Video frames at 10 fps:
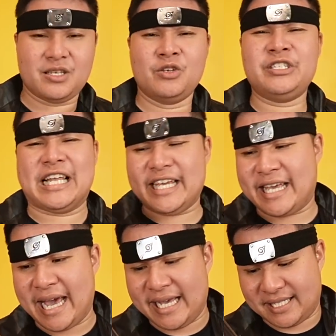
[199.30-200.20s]
Yung jelly
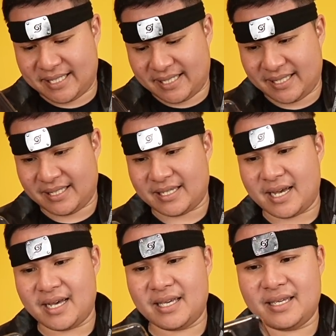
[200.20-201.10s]
case!
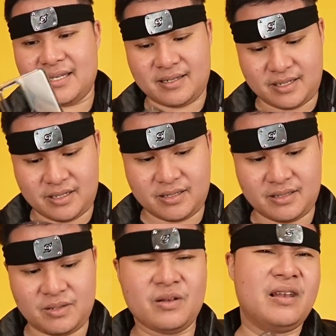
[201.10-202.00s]
Ay,
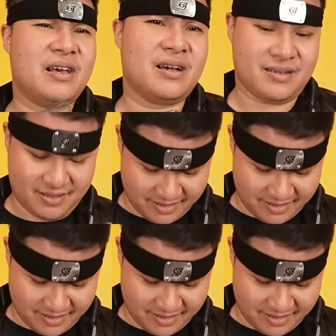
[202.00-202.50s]
yun lang.